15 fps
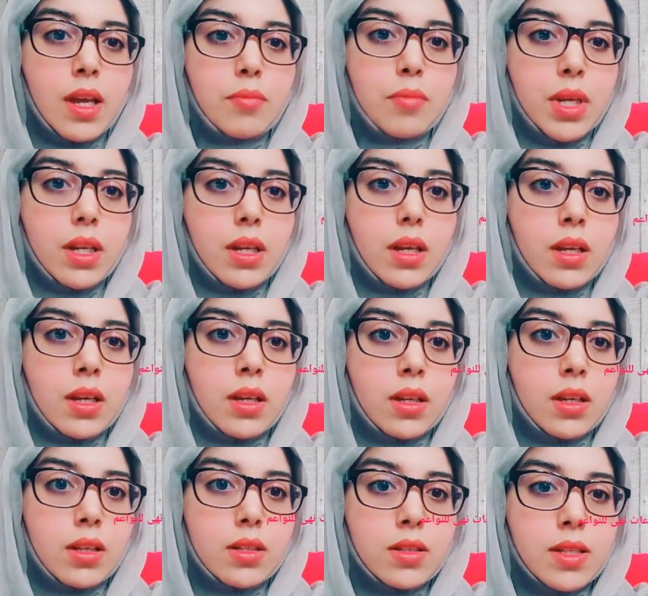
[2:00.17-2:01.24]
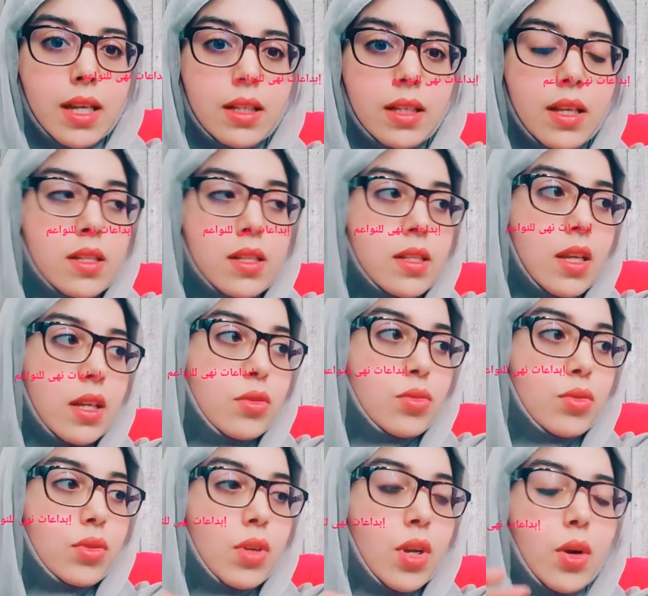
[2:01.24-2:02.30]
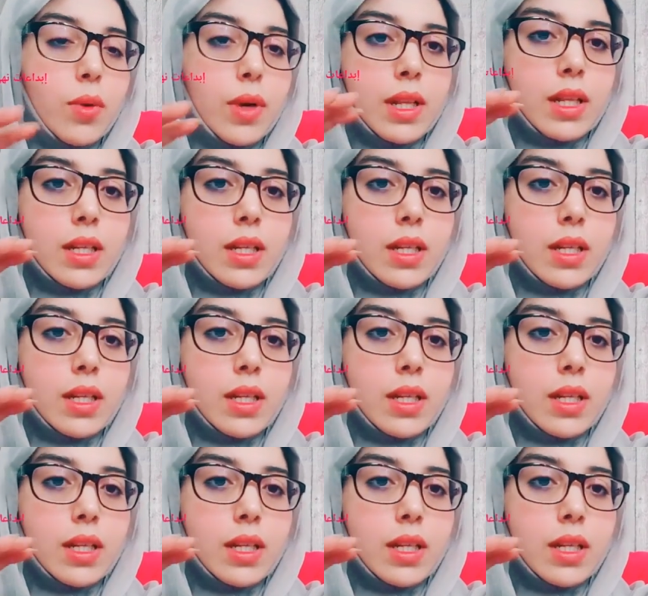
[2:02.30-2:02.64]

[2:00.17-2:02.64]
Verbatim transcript: من زيت الزيتون واحد